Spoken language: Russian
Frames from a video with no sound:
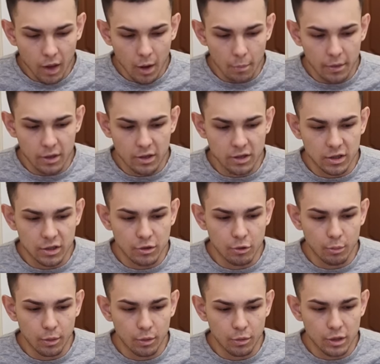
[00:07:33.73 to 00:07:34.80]
А по
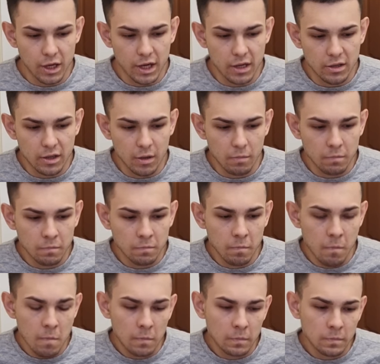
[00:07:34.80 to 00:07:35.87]
различию получается,
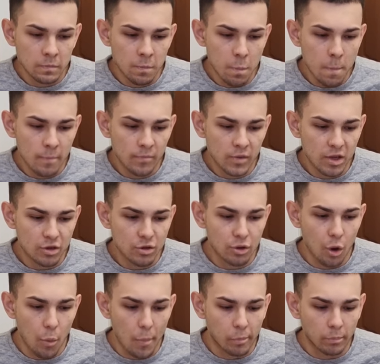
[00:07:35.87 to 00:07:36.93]

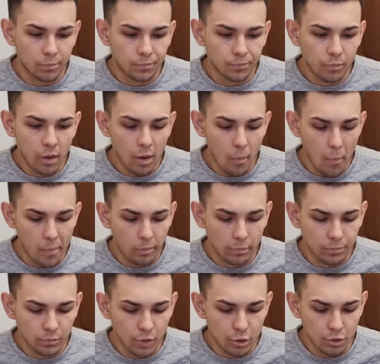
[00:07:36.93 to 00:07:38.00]
что
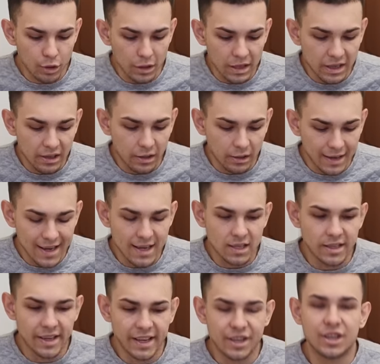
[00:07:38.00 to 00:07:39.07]
то, что она
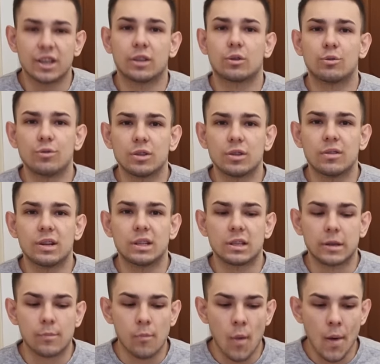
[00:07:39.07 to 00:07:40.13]
гораздо легче
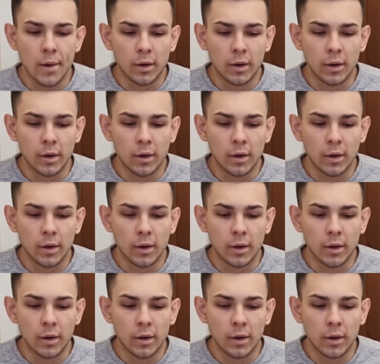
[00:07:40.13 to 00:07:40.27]
откусывается,